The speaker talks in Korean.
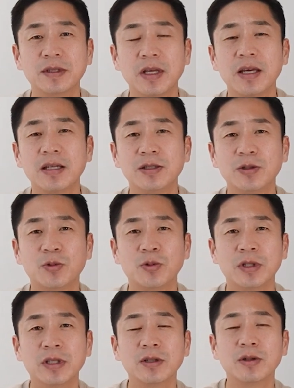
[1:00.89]
세지고
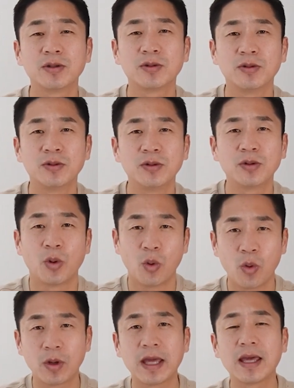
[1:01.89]
있는 것도
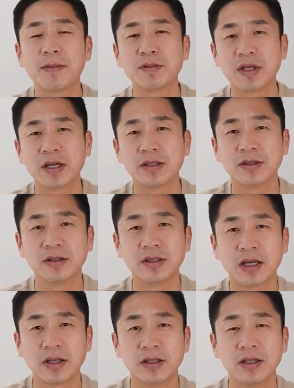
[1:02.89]
고객의 입장에서는
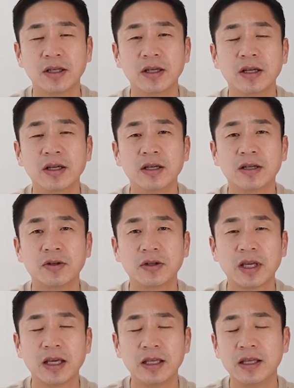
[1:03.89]
당연히
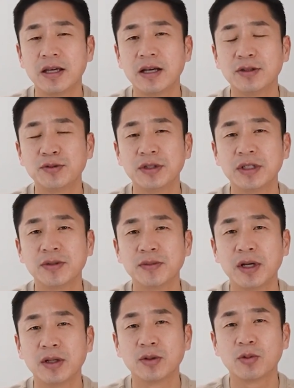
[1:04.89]
그렇게 이해할 수
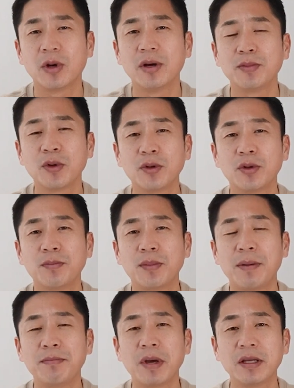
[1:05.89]
있지만, 또 한편으로는
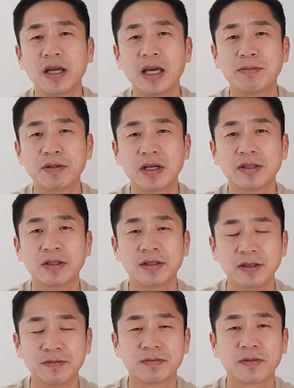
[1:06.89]
판매자의
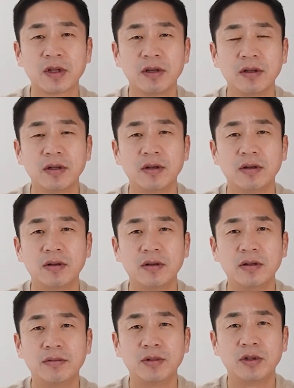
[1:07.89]
입장에서는
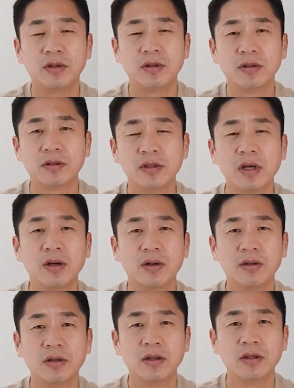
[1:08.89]
뭐 그냥
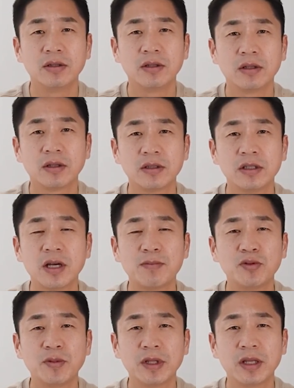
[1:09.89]

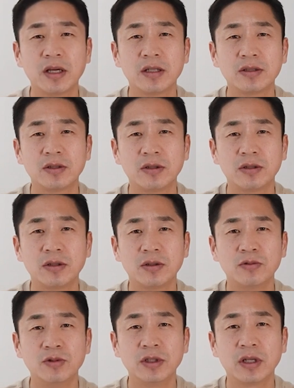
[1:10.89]
진가품에 대해서
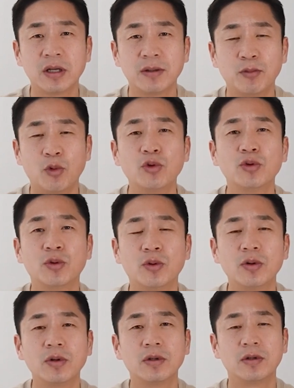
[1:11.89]
우리가
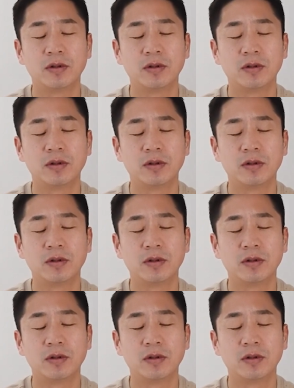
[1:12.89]
모르고